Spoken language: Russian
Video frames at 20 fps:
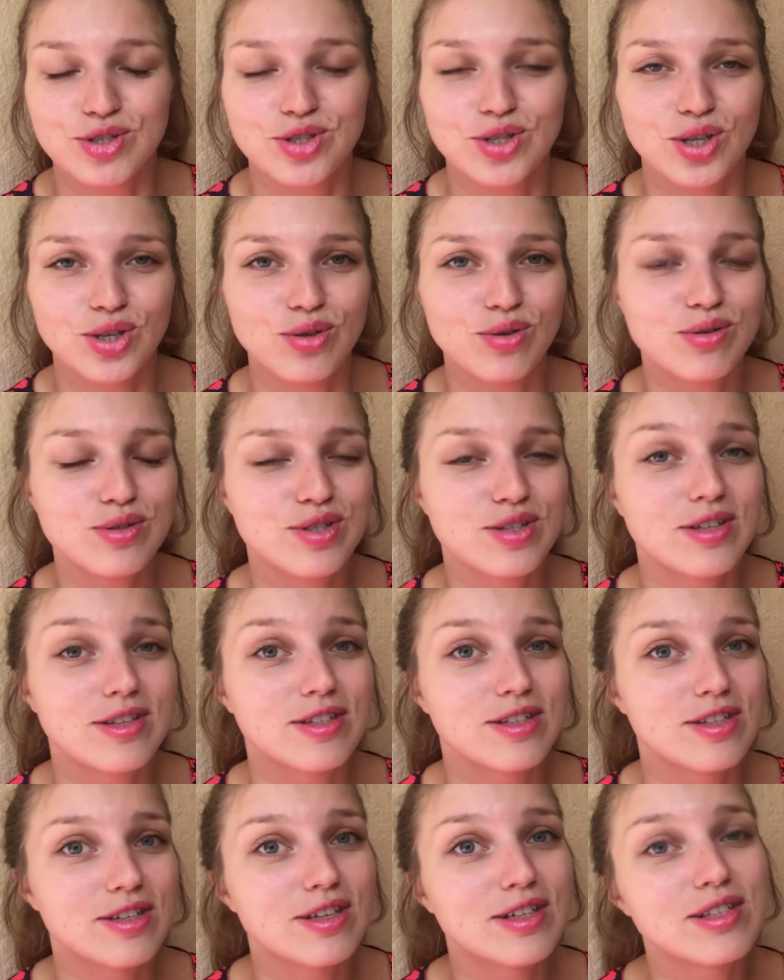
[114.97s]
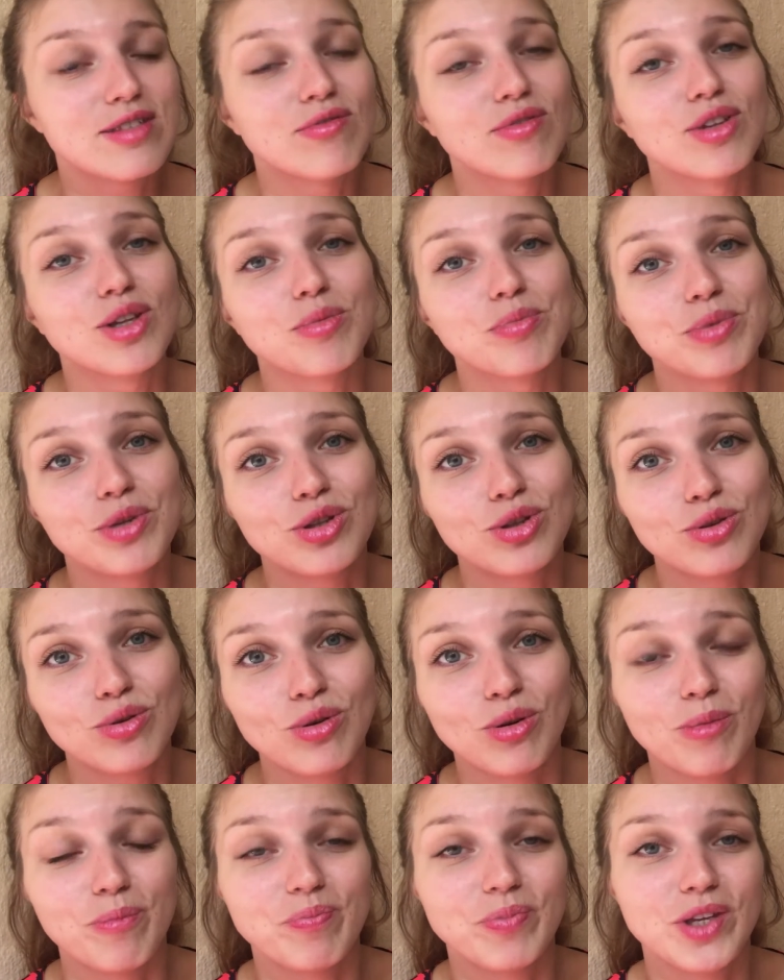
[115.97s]
Остается, естественно,
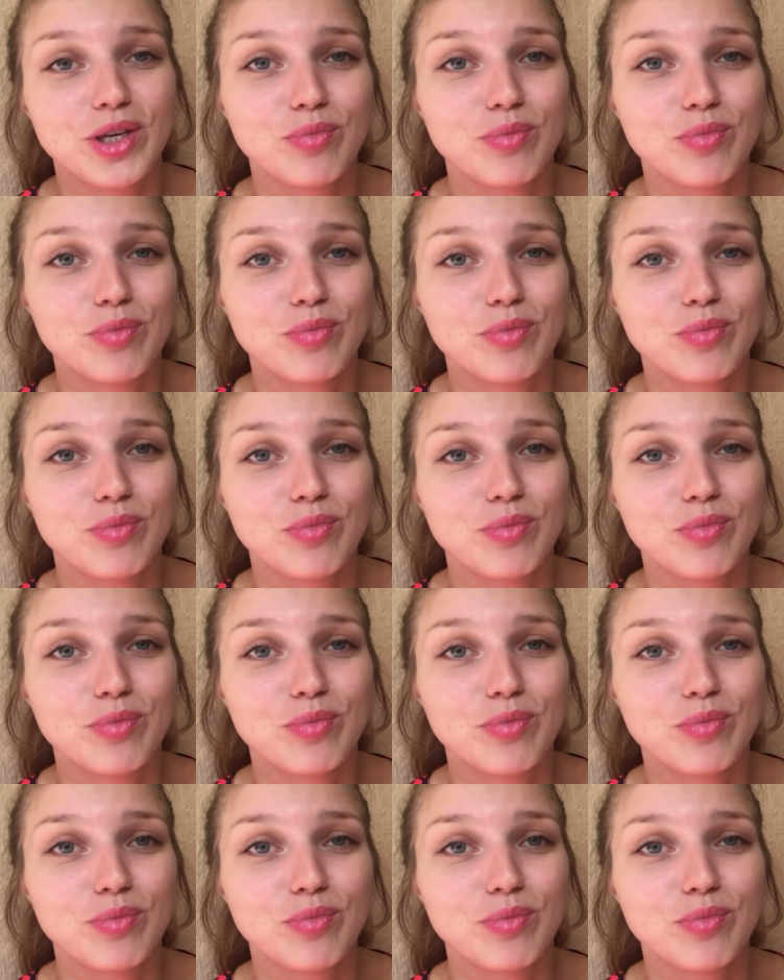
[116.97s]
пятно.